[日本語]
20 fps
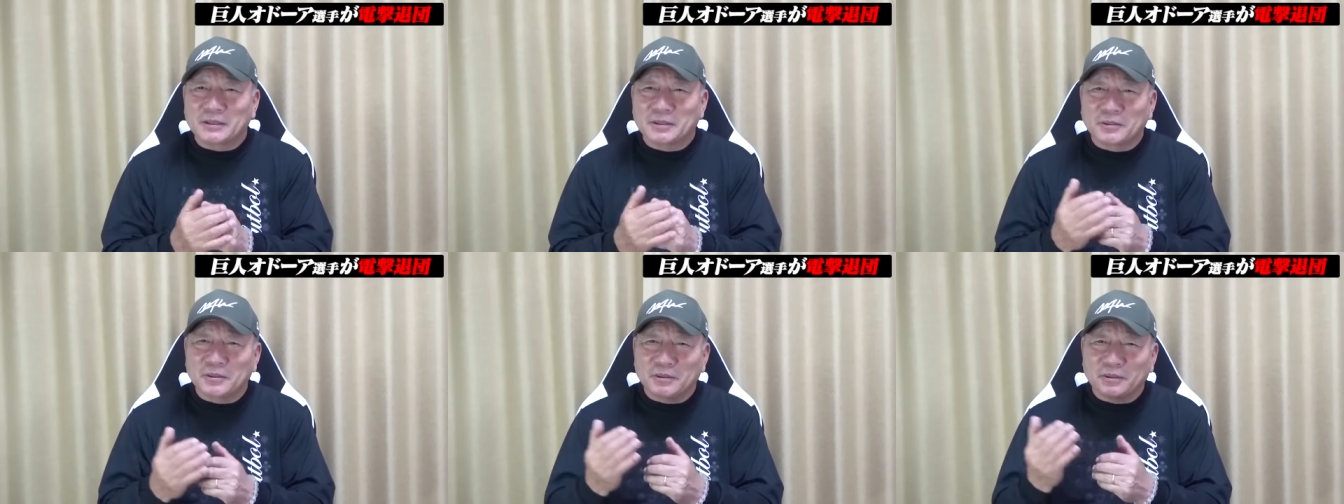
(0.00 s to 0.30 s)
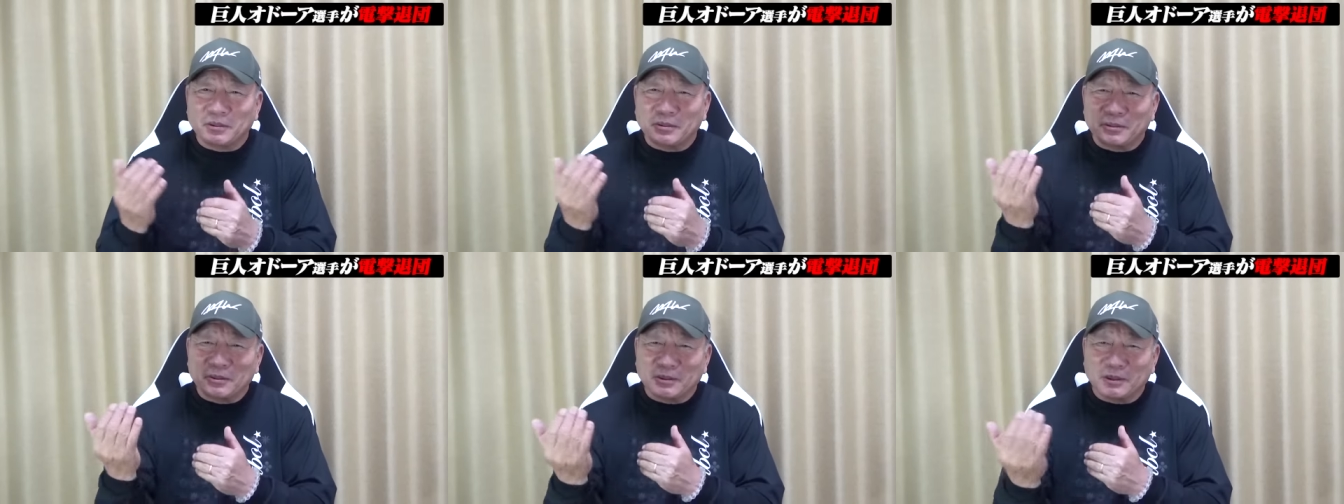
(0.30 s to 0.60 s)
そう
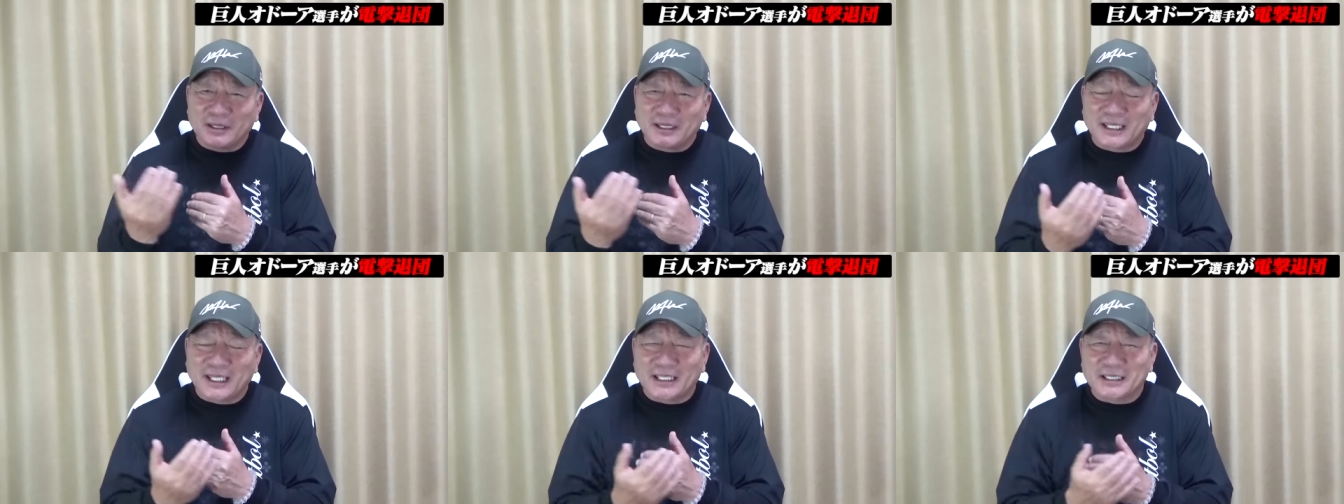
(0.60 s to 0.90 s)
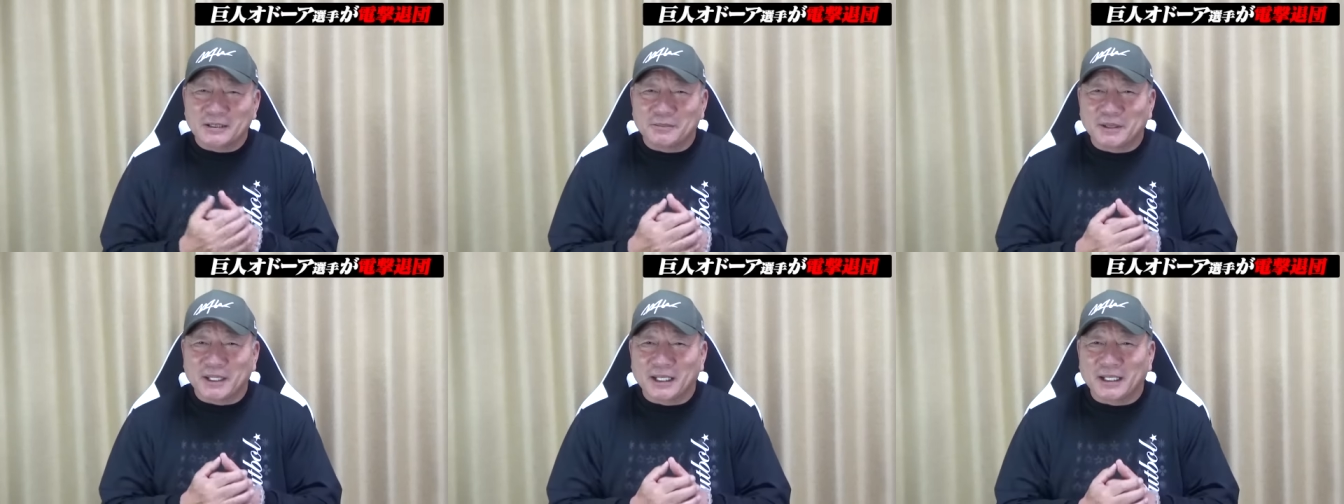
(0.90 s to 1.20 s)
いうことに馴
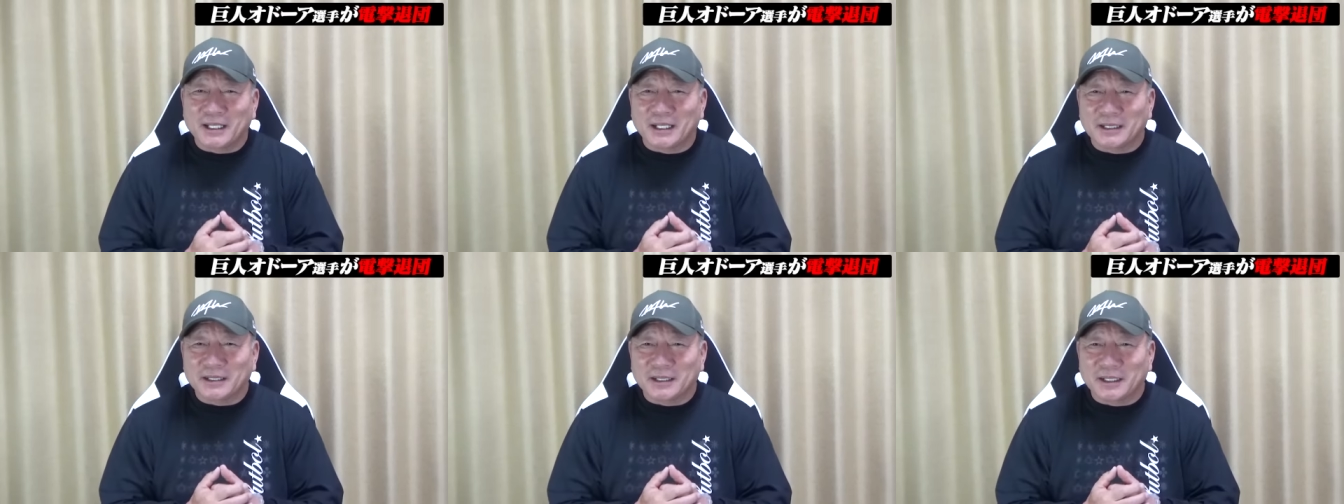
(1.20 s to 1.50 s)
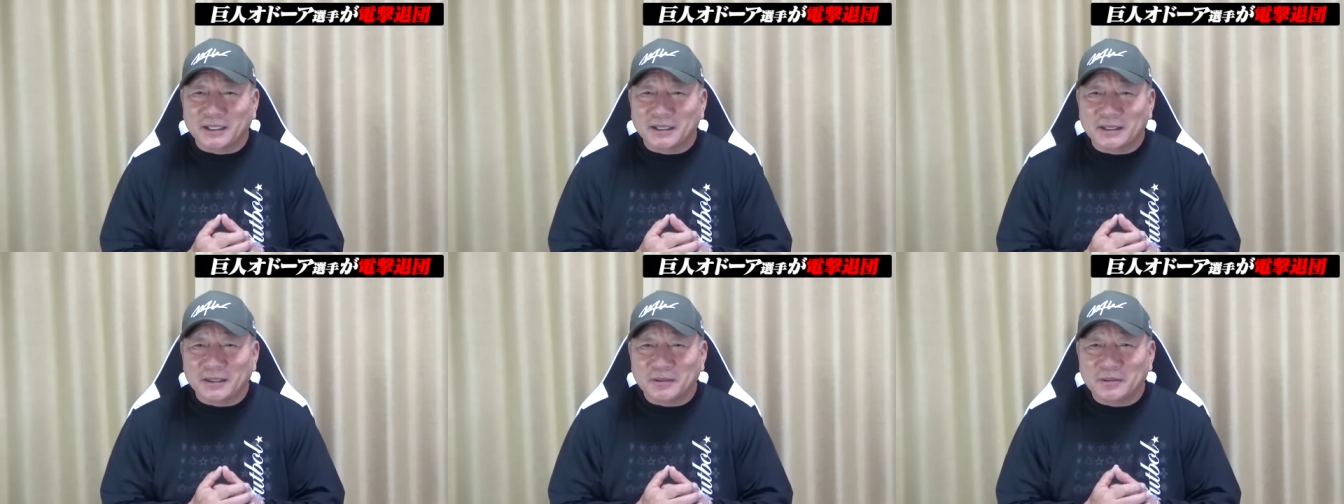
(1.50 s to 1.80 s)
染めなかっ
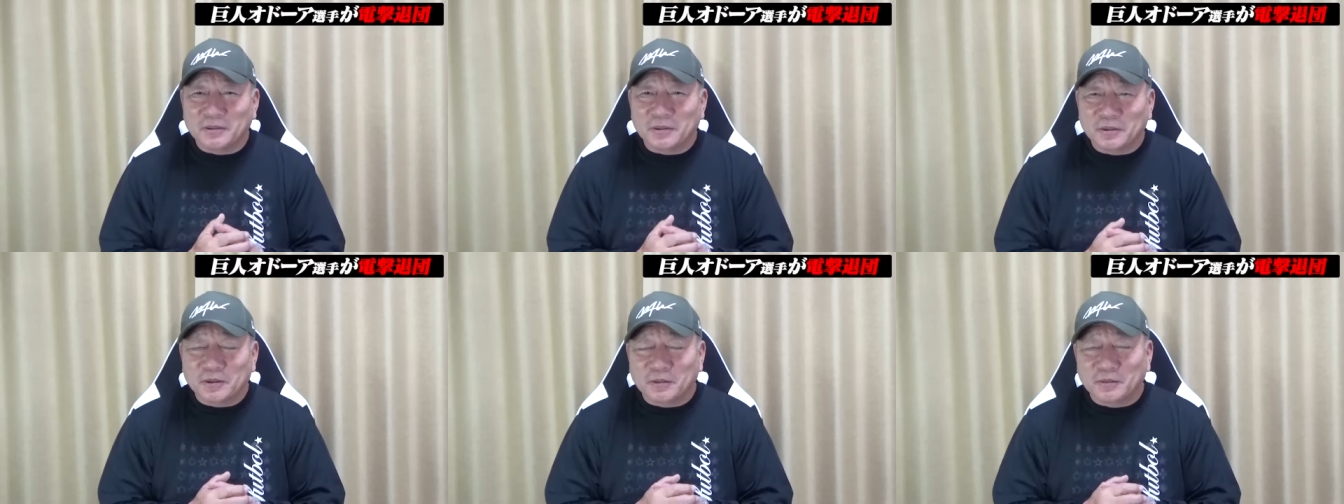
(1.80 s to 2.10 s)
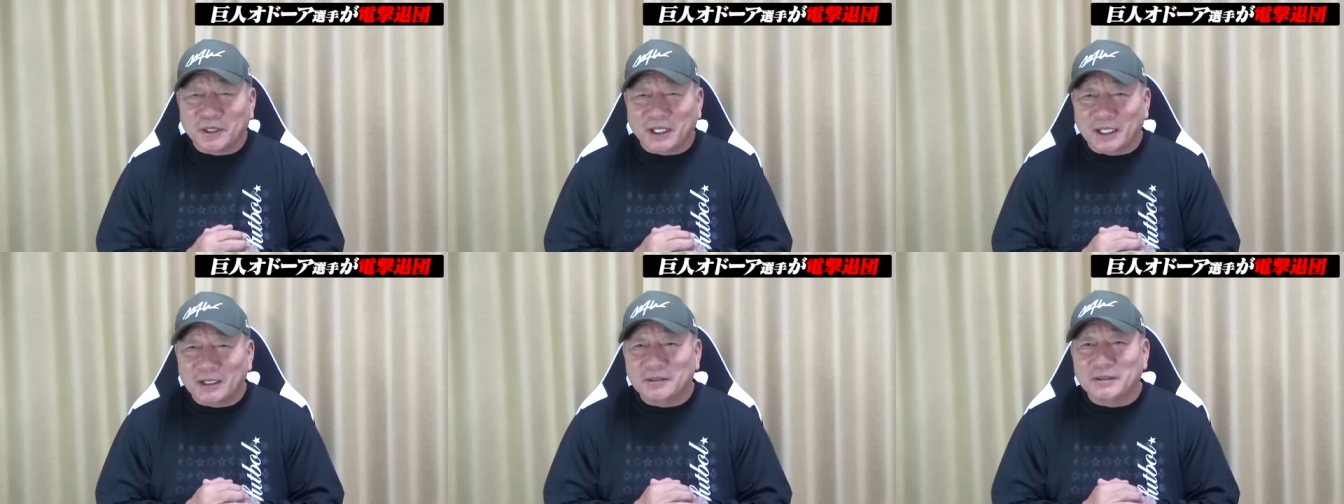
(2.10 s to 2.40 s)
たっていうこと
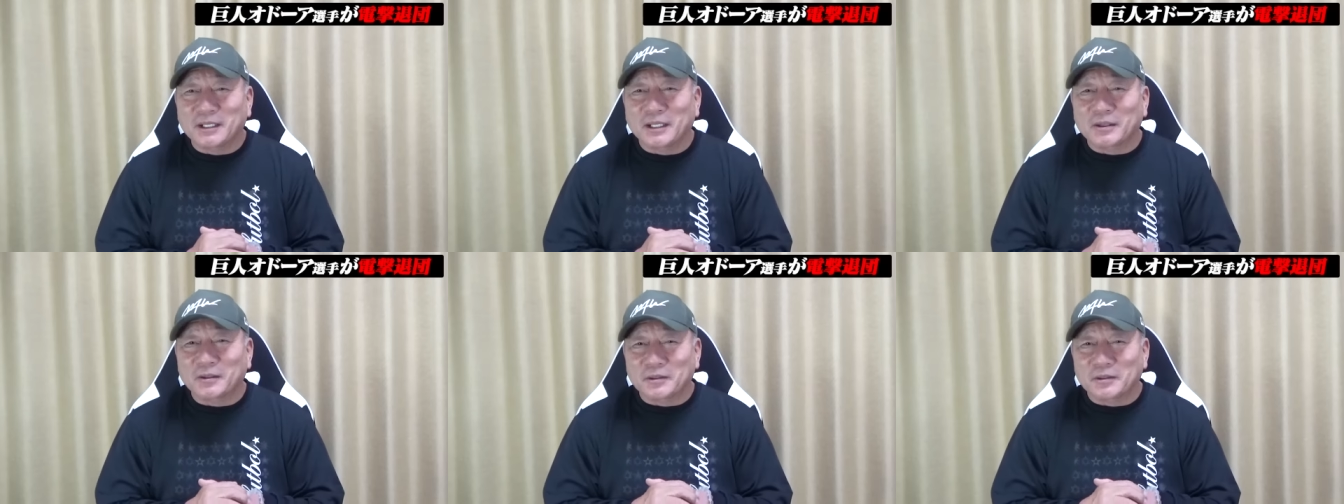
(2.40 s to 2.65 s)
もあるだ